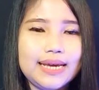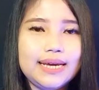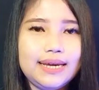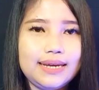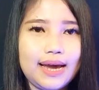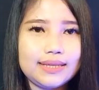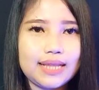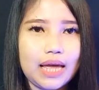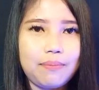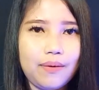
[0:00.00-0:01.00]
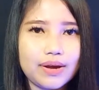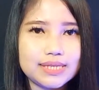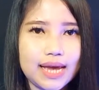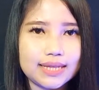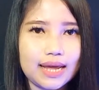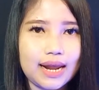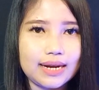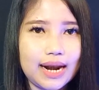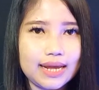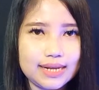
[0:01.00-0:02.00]
Ingatlah bahwa kesehatan
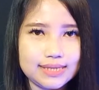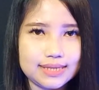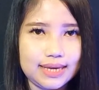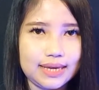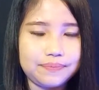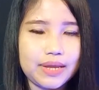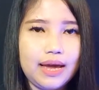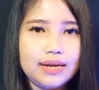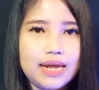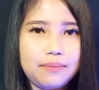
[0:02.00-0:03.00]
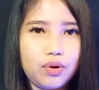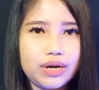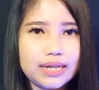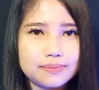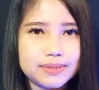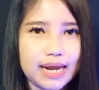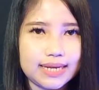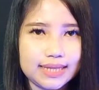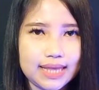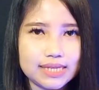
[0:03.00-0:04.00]
adalah rizki dan modal
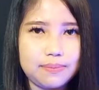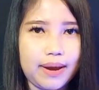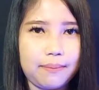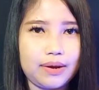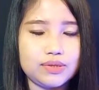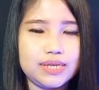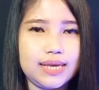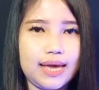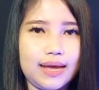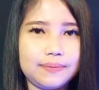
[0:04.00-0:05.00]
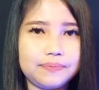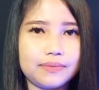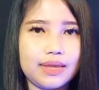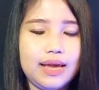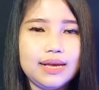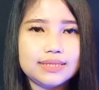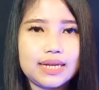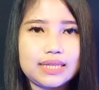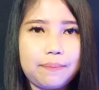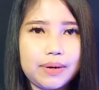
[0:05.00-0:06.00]
terbesar kita sebagai manusia,
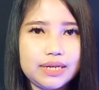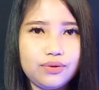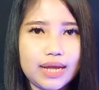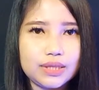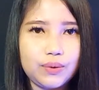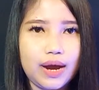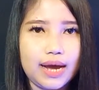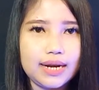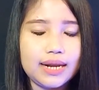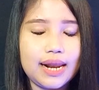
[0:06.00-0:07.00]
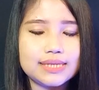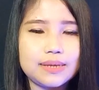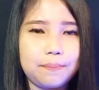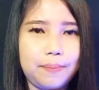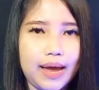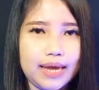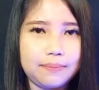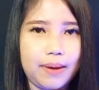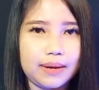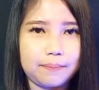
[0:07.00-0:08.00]
serta perlindungan Tuhan adalah
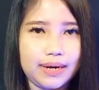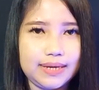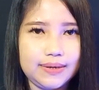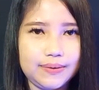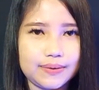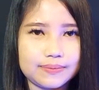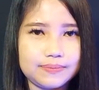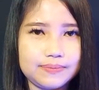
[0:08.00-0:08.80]
sebaik-baik pelindung.